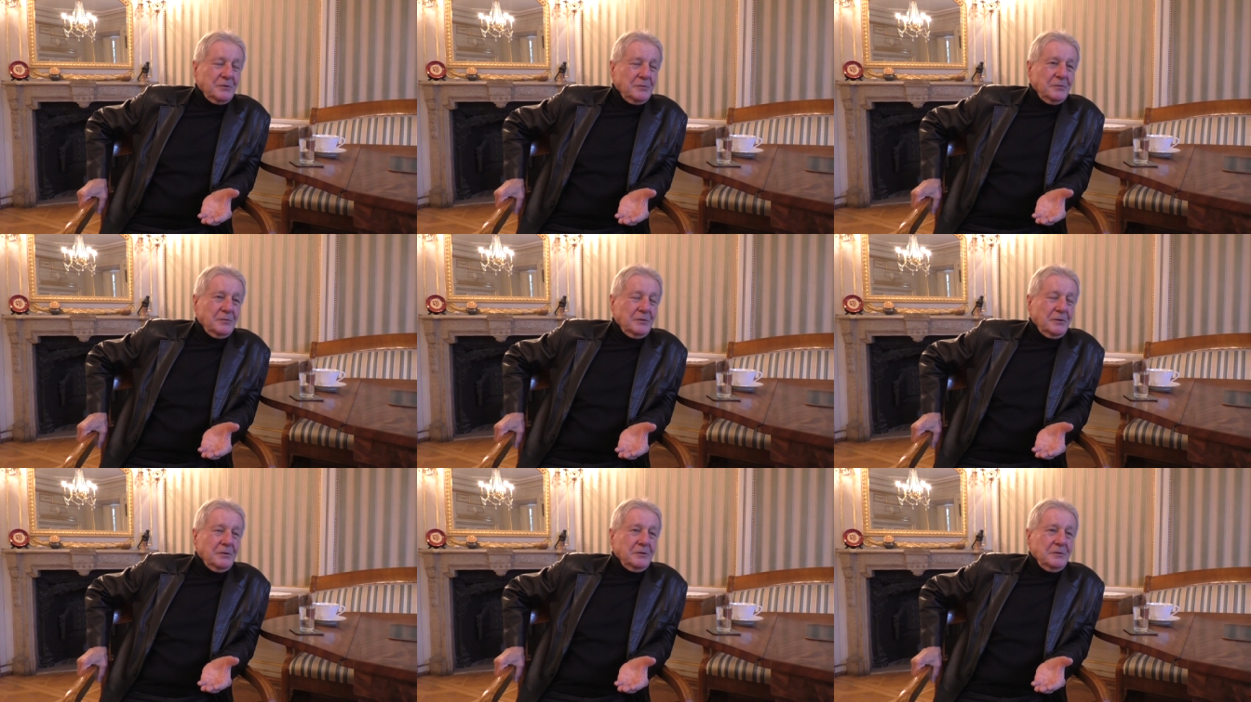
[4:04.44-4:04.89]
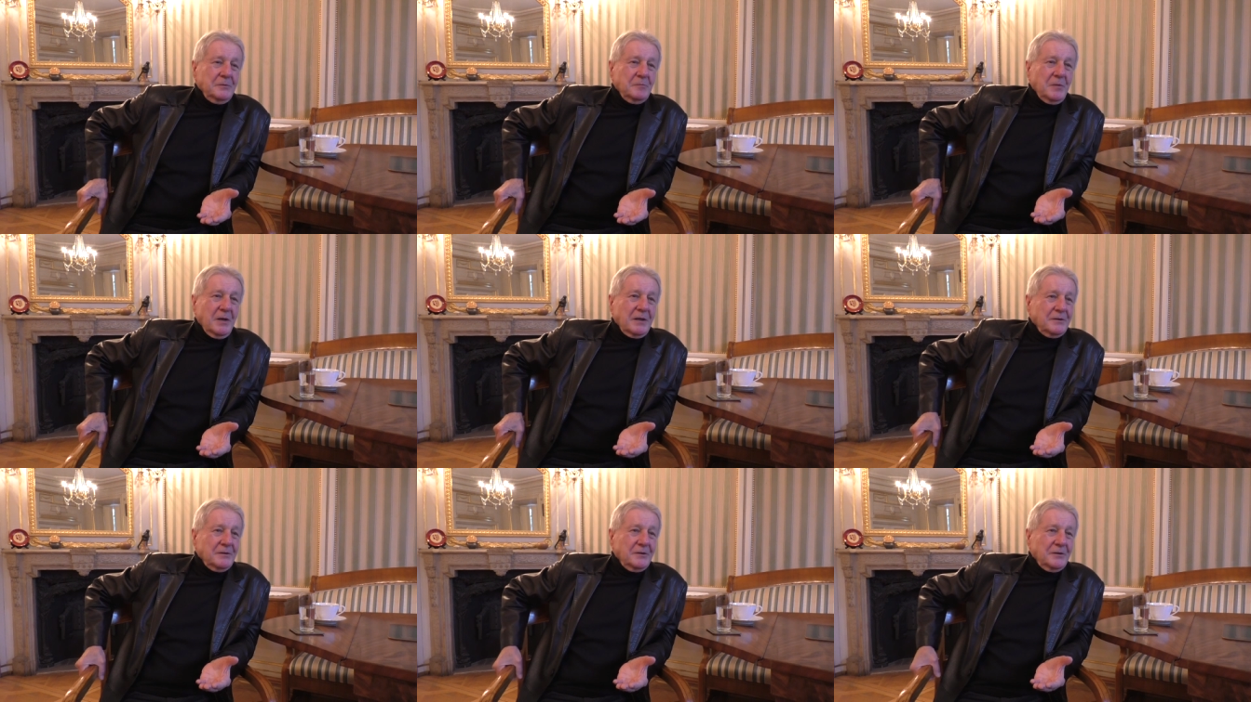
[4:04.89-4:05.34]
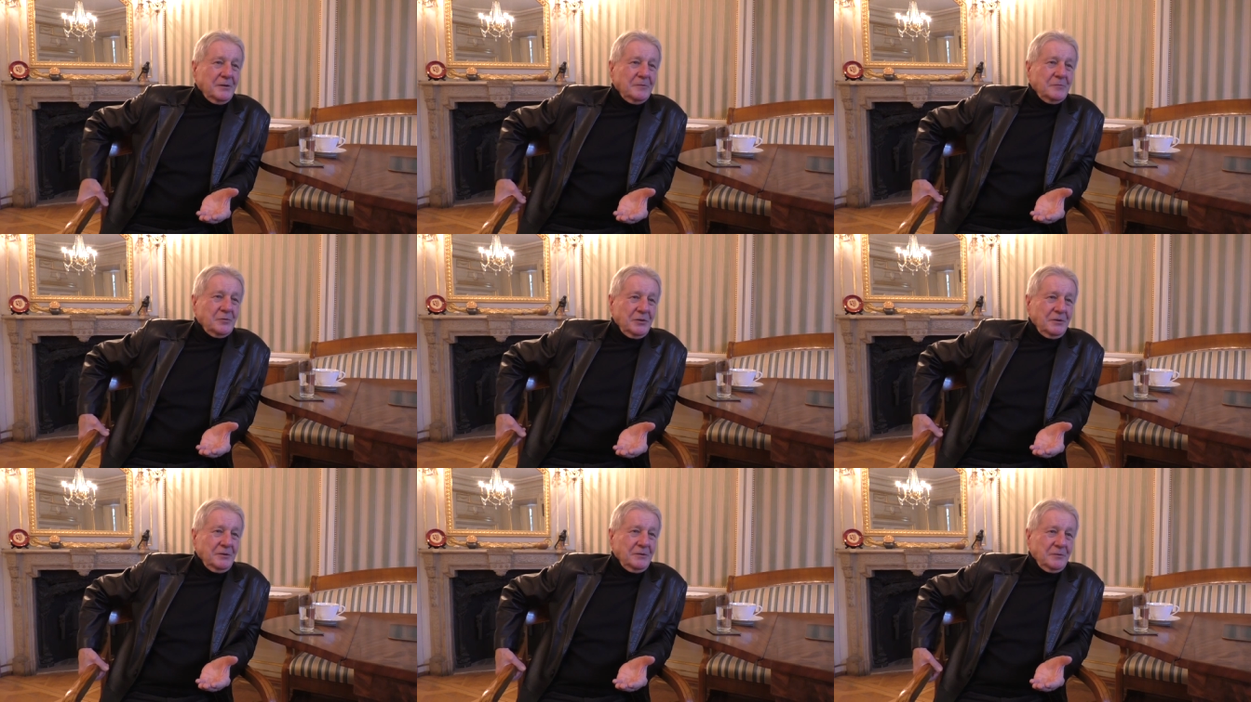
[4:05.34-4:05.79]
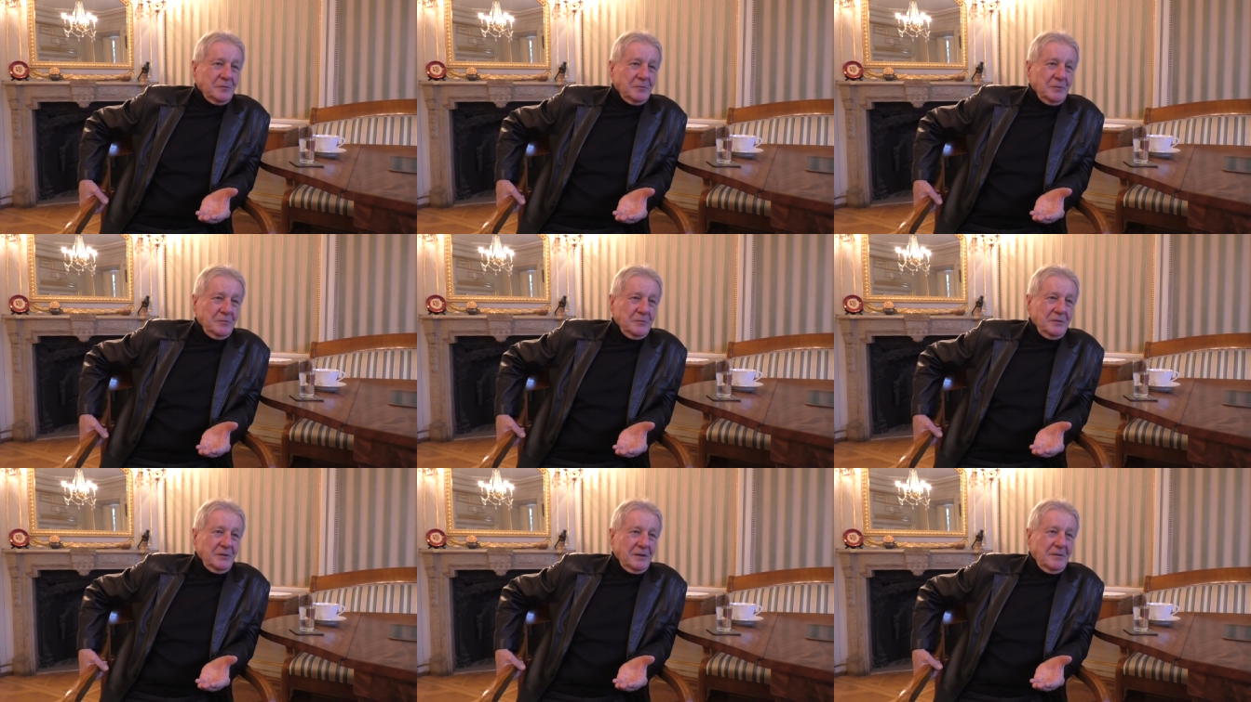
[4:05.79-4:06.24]
długo i bardzo dobrze ich
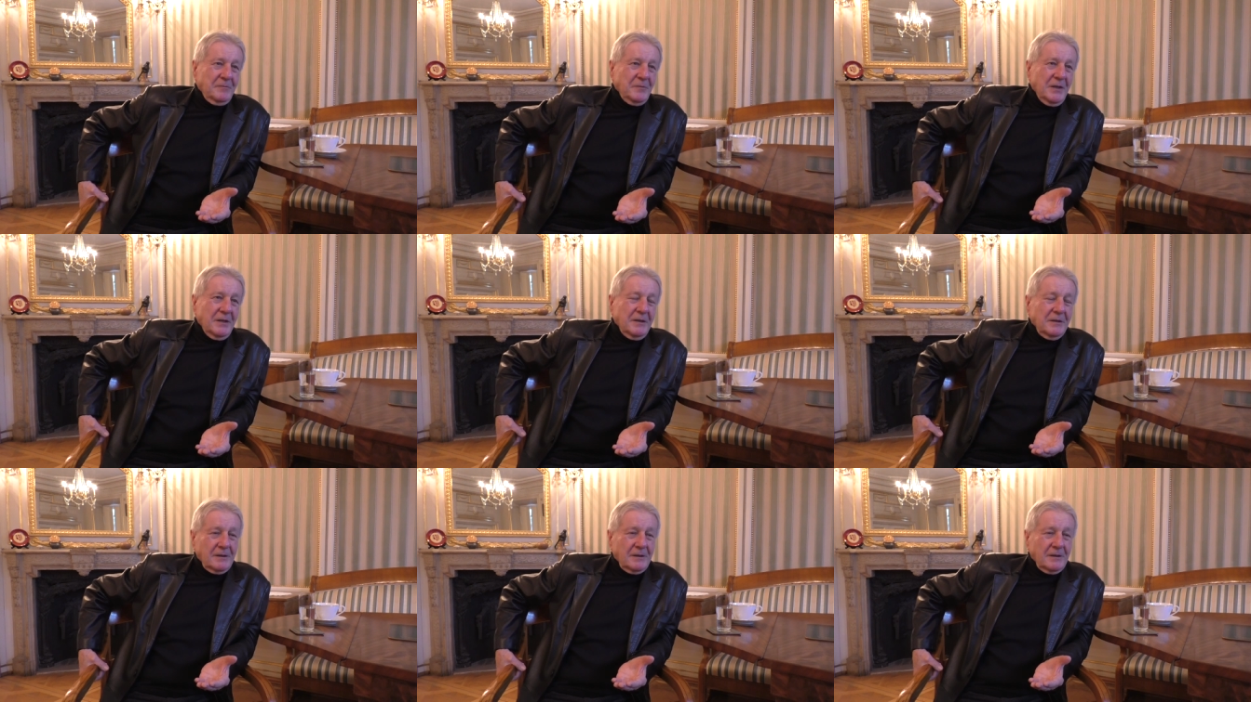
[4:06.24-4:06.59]
wspominam,